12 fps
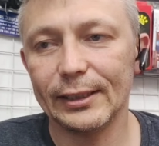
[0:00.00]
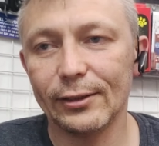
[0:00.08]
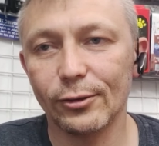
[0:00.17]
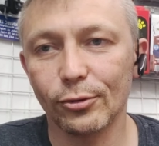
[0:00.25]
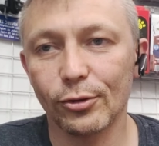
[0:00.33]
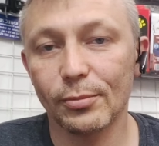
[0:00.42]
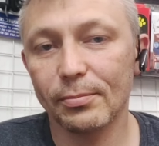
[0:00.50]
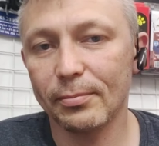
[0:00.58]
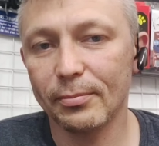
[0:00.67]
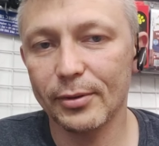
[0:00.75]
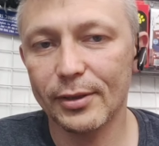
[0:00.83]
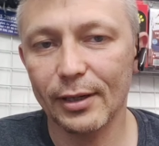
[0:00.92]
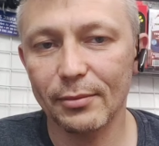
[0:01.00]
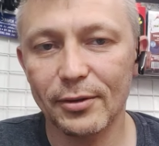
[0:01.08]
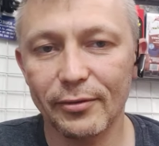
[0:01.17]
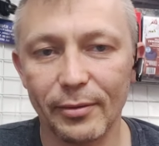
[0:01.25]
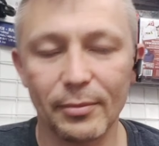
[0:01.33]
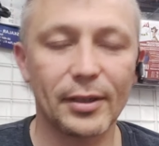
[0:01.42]
I cóż, postaram
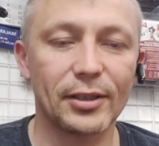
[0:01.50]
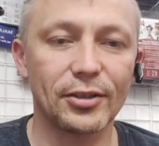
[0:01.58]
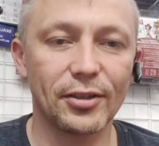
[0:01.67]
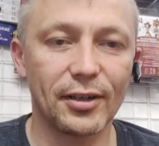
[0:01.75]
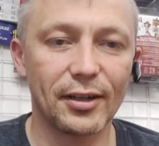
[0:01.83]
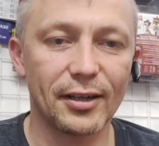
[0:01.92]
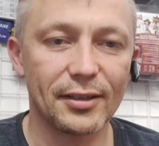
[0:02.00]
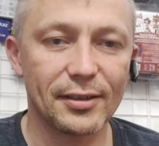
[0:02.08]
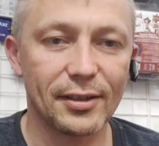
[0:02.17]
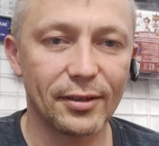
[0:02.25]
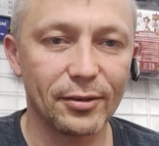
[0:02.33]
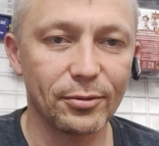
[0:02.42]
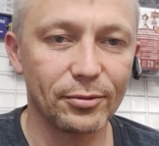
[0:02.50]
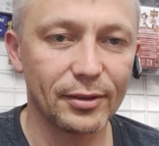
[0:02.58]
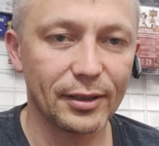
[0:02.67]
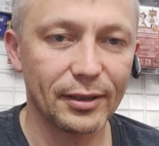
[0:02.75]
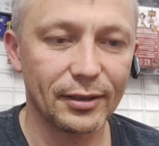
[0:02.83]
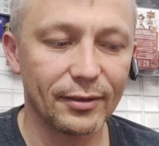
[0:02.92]
się Wam jakieś relacje
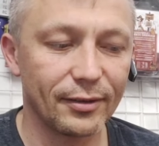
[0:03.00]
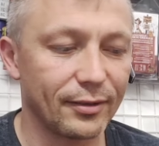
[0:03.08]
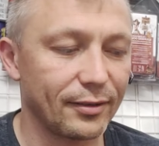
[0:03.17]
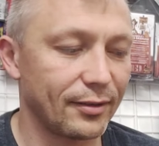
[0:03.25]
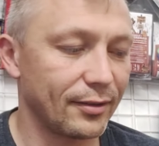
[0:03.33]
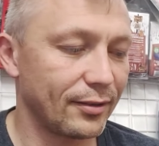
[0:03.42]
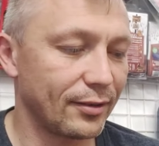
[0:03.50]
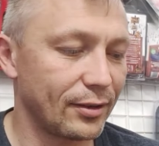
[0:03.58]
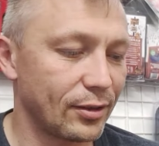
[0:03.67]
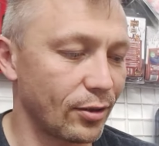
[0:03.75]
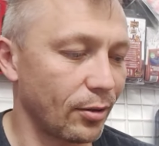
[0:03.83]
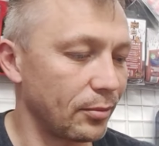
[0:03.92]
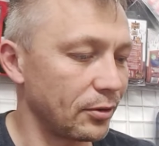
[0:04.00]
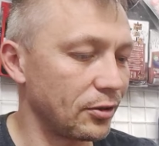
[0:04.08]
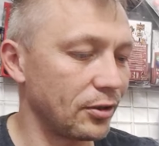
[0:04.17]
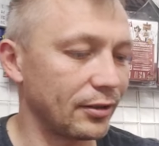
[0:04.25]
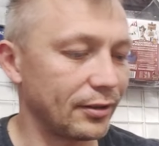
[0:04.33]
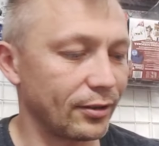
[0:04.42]
tutaj e,
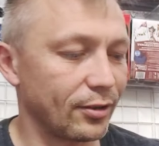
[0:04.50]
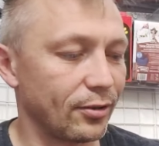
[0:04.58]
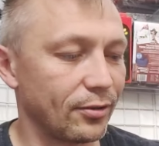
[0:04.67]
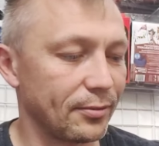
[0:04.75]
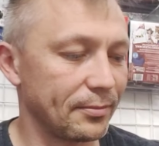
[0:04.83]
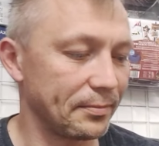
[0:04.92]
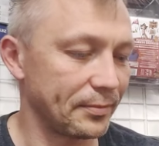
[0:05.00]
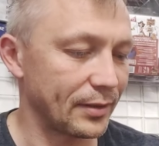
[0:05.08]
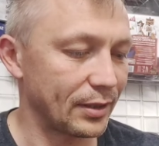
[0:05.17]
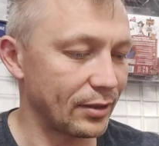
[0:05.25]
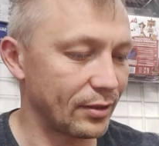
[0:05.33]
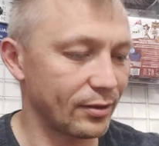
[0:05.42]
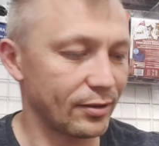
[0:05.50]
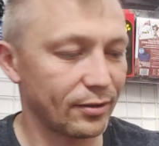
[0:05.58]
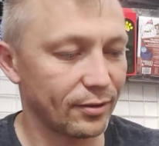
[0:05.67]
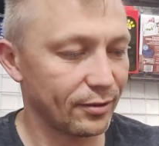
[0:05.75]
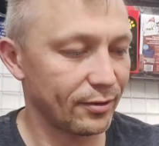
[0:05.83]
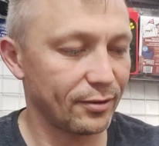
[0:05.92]
zrobić, nie tylko z,
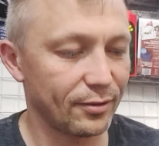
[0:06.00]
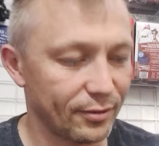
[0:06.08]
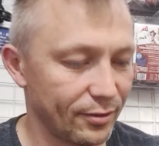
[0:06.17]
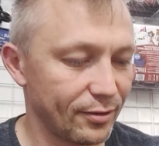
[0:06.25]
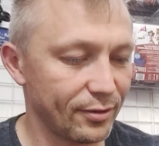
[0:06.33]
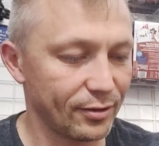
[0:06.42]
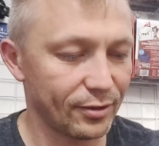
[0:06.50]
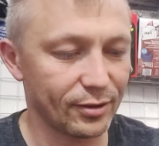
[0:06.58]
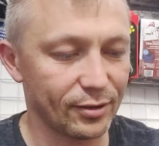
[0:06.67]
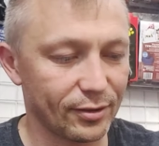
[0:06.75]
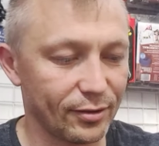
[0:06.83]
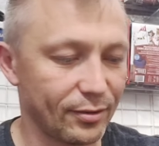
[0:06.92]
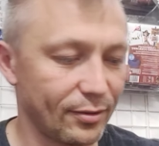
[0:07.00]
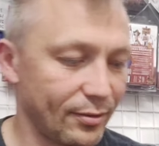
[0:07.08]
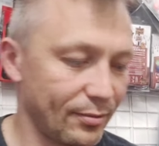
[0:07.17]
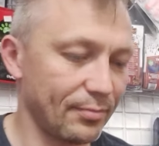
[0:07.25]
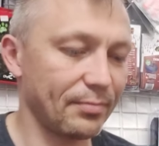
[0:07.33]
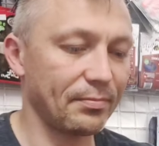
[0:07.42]
z,
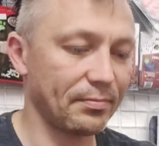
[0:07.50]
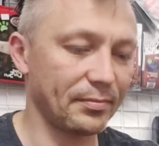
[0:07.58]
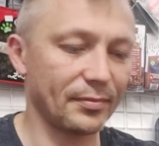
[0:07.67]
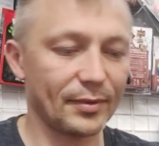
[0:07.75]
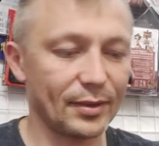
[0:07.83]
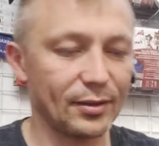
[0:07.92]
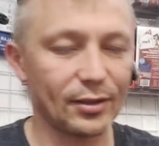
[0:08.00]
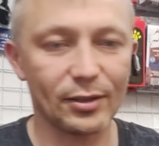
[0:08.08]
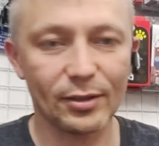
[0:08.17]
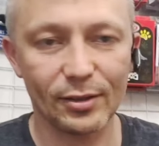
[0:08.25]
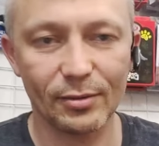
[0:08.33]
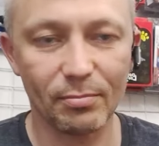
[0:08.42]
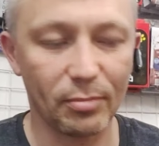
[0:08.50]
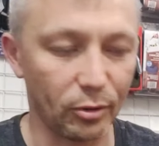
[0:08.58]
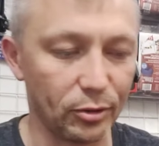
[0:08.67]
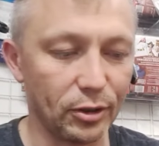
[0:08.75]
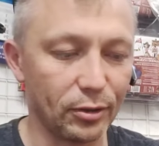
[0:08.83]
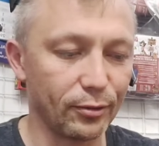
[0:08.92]
ze
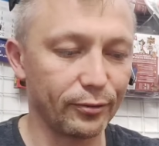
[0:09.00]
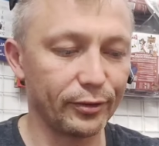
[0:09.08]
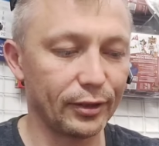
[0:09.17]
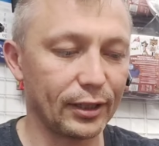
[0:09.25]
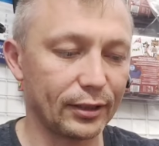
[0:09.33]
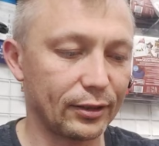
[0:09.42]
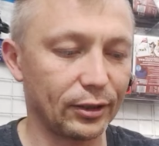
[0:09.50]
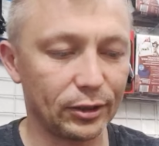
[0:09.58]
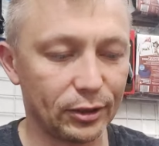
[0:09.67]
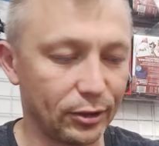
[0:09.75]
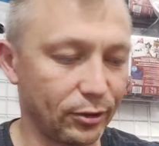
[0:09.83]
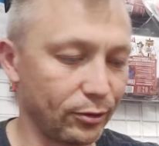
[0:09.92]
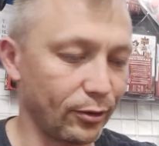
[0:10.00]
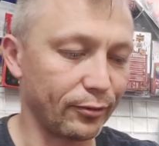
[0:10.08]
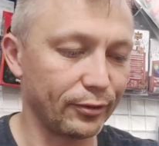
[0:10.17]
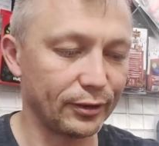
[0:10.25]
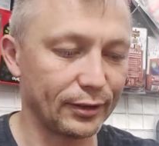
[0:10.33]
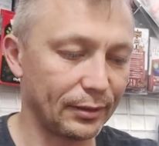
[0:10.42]
zbrojników i jakich
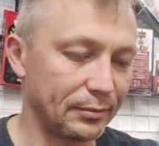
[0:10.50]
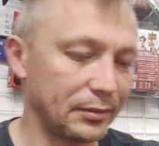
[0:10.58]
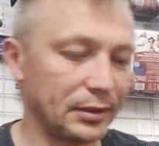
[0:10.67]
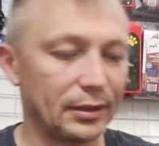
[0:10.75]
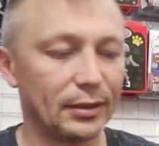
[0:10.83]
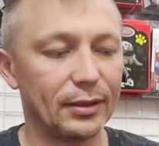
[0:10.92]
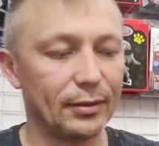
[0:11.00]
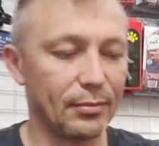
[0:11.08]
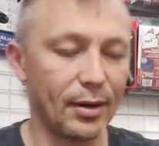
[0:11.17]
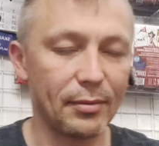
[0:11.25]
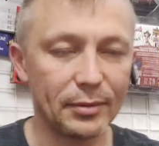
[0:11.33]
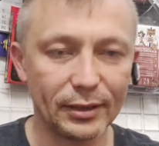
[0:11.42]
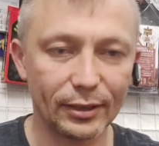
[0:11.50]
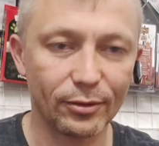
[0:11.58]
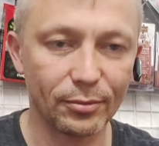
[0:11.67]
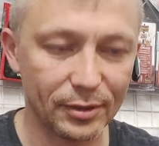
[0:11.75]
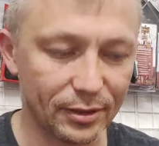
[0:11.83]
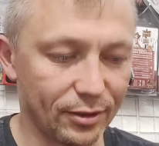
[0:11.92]
hodowli tam e, mamy,
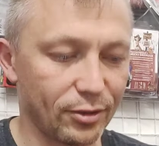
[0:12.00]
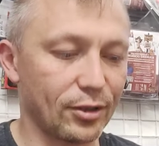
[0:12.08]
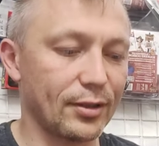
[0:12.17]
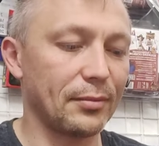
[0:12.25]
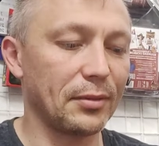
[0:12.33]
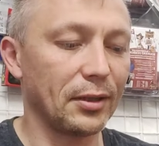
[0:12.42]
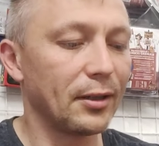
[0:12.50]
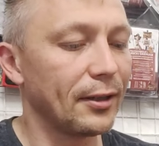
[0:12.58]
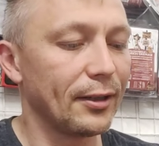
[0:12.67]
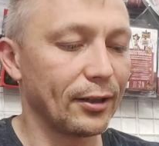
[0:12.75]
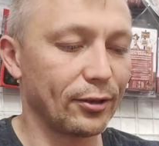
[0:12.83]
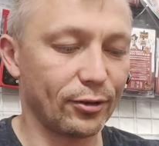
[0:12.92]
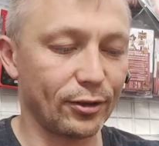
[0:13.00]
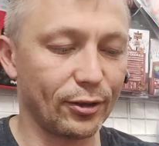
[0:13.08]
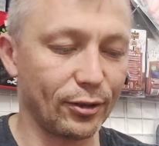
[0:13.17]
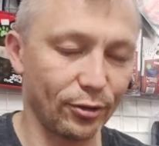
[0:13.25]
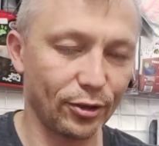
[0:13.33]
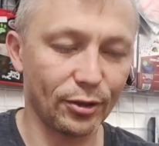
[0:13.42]
natomiast czasami
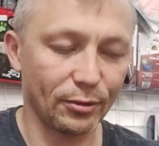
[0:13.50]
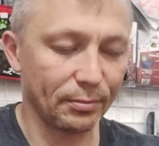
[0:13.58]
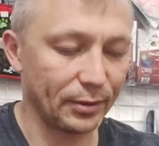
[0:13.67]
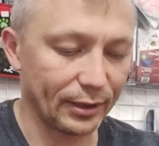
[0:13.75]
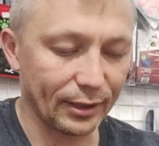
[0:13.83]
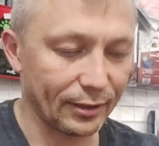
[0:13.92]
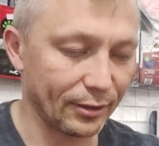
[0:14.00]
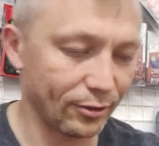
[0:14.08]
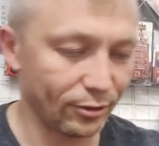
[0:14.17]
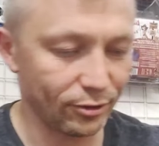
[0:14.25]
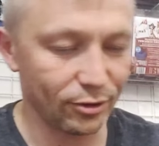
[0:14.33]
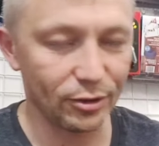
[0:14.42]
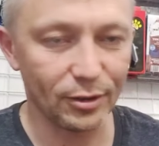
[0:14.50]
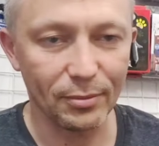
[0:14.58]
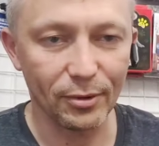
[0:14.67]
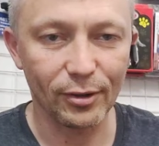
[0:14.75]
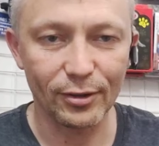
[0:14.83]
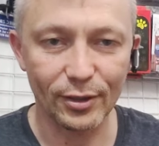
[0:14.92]
ktoś się pyta, czy
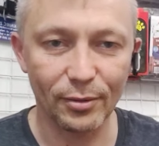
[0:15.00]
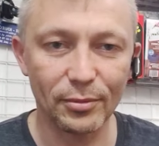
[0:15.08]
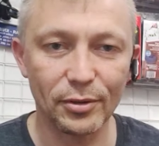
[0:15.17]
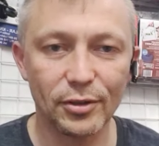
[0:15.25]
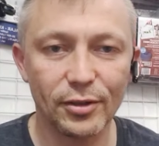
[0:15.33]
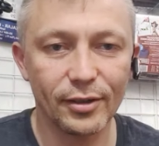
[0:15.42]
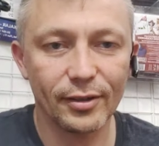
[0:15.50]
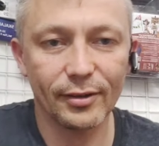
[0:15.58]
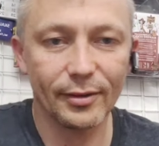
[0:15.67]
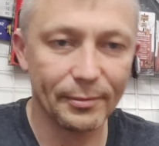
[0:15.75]
nie mogę zrobić